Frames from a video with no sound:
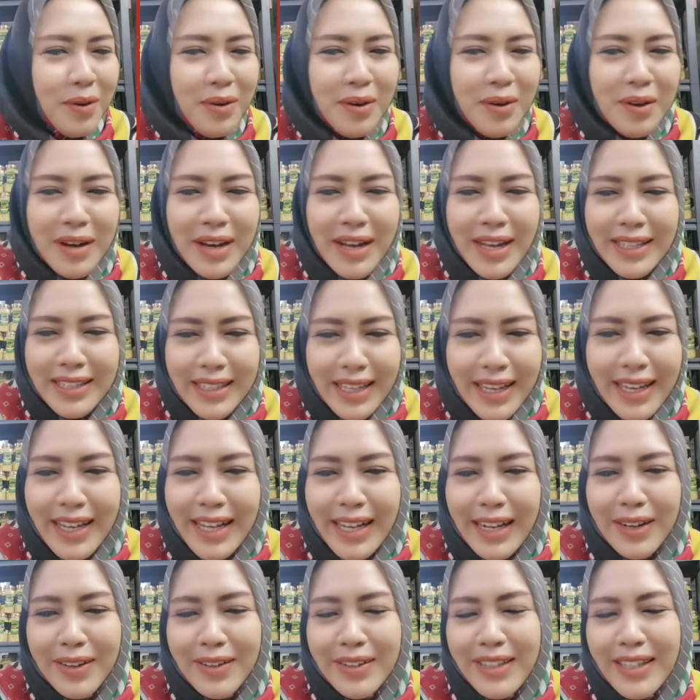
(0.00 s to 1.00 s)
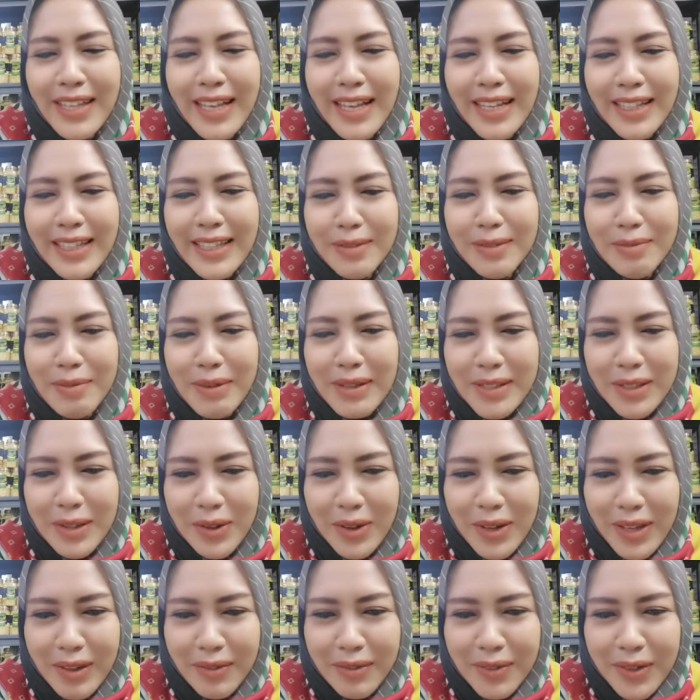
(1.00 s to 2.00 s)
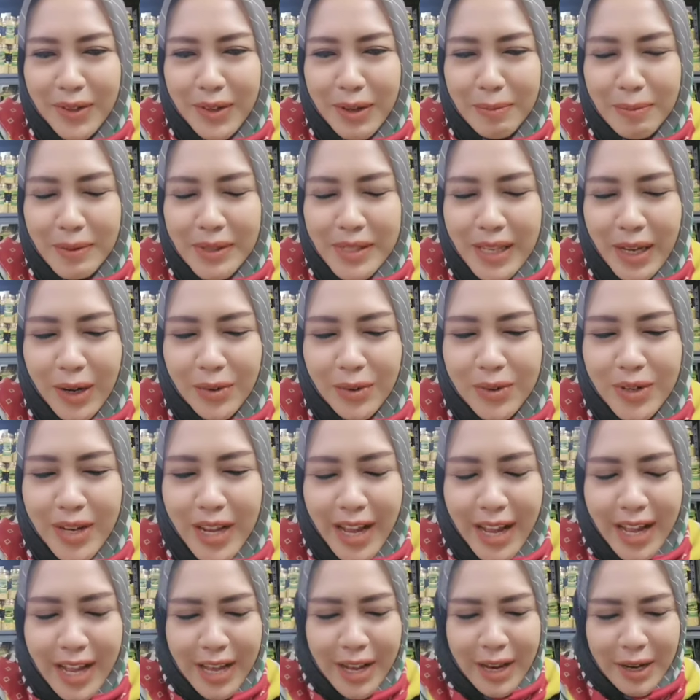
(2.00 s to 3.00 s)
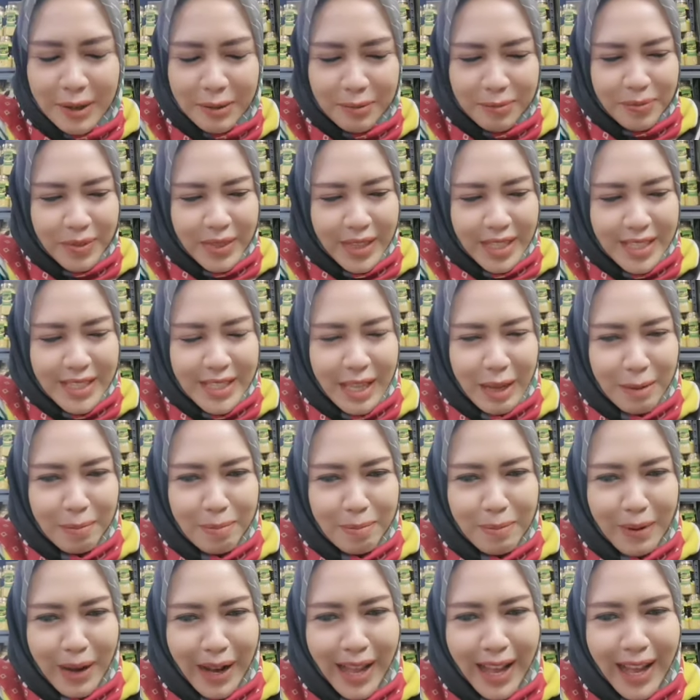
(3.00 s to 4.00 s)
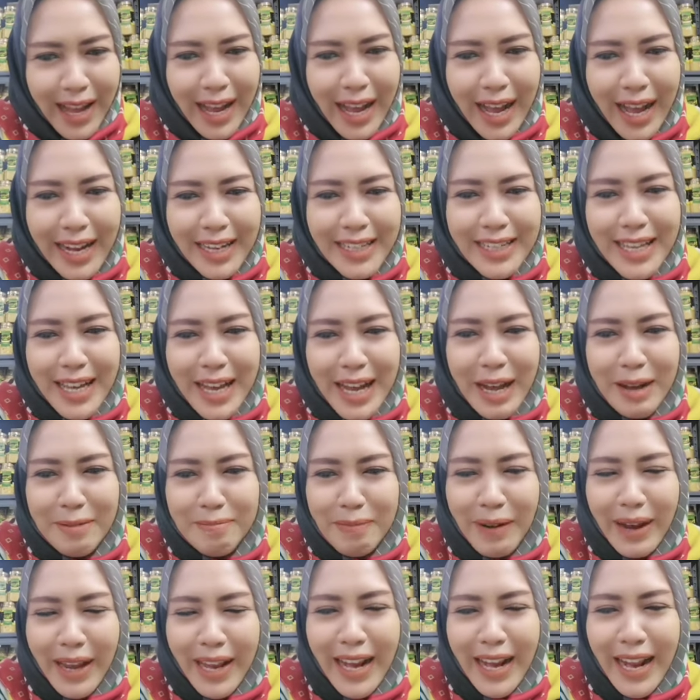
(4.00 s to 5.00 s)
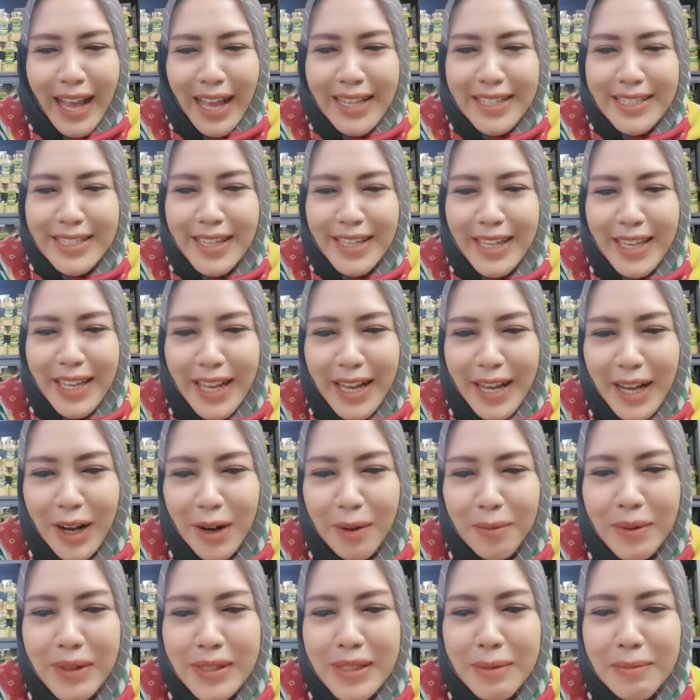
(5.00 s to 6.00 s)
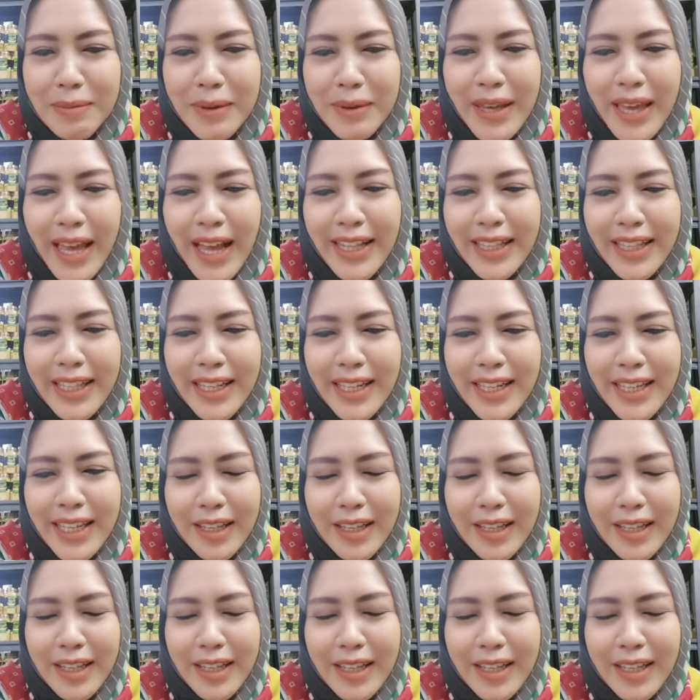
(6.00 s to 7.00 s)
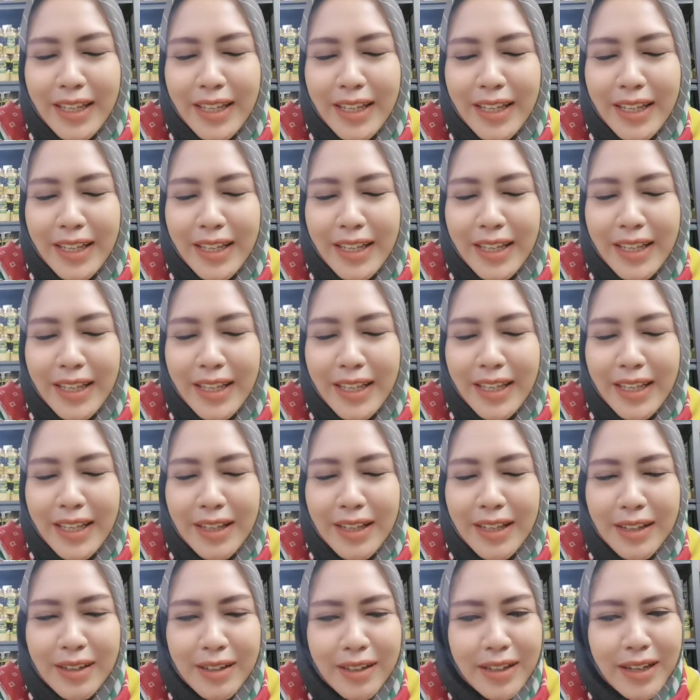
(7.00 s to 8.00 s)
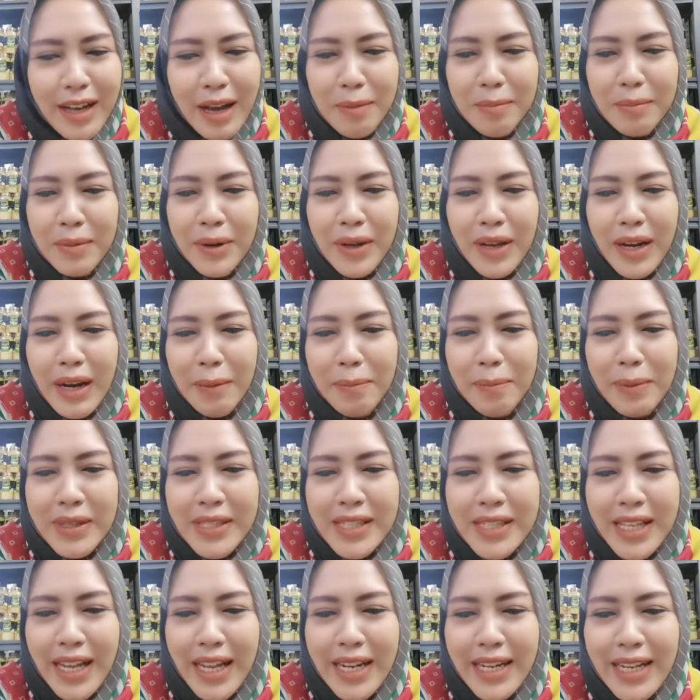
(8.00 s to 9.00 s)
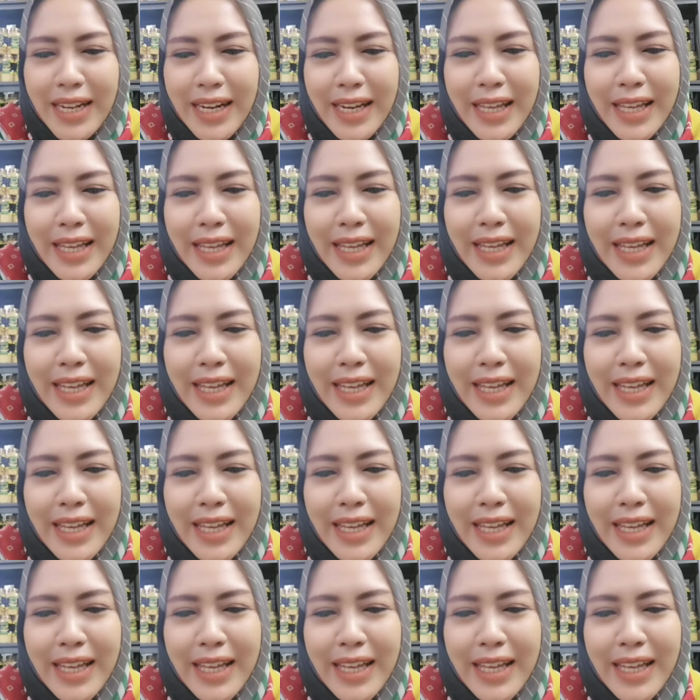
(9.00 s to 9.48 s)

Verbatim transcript: banyak kalau yang Timas stopnya video Mas Garuda setiap langkah dia ngapain aja ya kalau pas sama Yanti nih nggak mungkin lepas lah dari